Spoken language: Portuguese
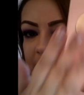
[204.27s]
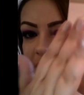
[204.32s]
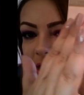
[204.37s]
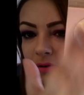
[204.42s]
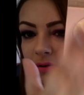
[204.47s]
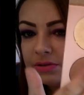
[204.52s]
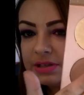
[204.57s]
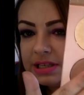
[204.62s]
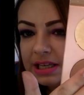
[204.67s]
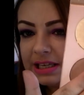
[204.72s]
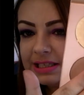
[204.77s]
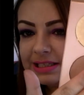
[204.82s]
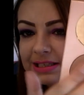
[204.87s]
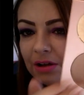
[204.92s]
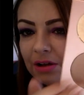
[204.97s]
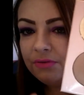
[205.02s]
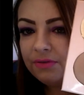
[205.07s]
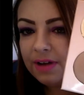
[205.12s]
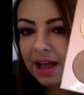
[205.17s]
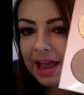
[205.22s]
E eu consegui
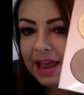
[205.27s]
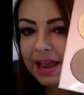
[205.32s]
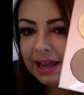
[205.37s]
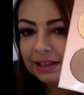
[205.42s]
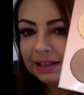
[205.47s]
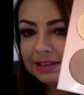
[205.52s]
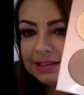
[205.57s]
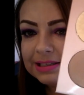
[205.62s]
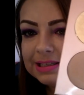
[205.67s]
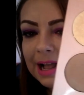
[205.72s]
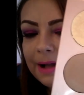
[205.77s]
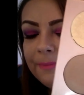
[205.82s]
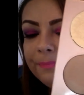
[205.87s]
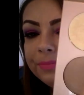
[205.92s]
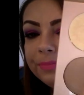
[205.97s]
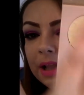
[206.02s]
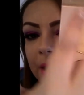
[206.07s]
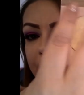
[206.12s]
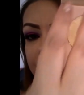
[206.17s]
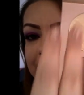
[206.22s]
salvar elas,
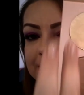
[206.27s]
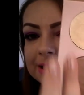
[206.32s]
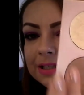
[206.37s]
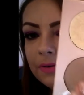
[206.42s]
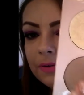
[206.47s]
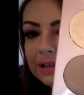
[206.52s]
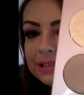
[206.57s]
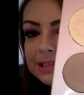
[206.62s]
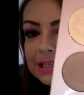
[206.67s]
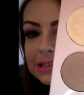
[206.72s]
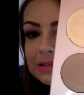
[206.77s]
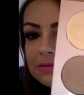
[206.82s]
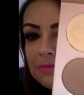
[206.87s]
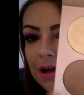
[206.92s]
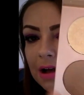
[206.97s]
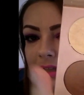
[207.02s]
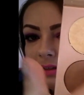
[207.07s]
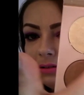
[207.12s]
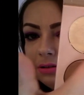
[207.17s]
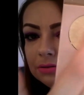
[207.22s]
tá? Mas são essas
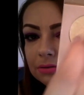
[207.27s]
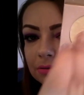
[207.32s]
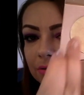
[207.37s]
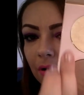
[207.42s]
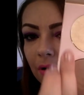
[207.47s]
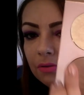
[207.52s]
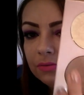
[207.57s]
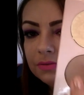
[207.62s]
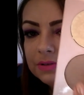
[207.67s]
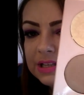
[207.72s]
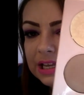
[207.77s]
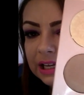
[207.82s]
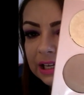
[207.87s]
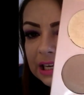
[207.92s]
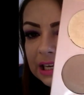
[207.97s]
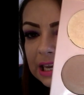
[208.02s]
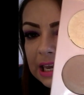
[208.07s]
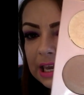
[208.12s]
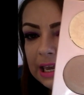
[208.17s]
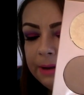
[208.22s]
quatro tons
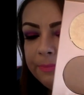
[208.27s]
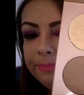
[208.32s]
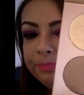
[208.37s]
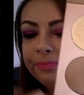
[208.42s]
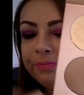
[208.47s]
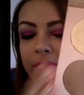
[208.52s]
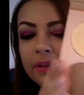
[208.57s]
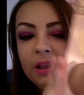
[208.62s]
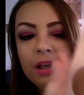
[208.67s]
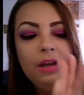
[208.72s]
aqui.